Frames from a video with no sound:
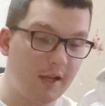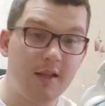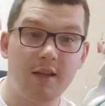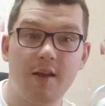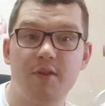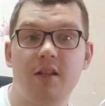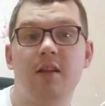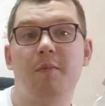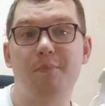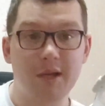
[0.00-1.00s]
я взял
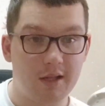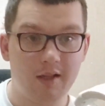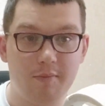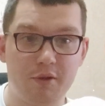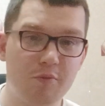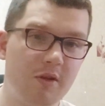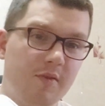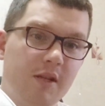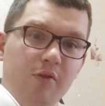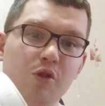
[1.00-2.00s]
их белые. Почему я не
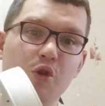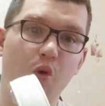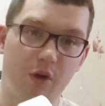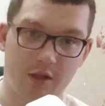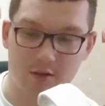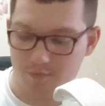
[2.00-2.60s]
взял черные?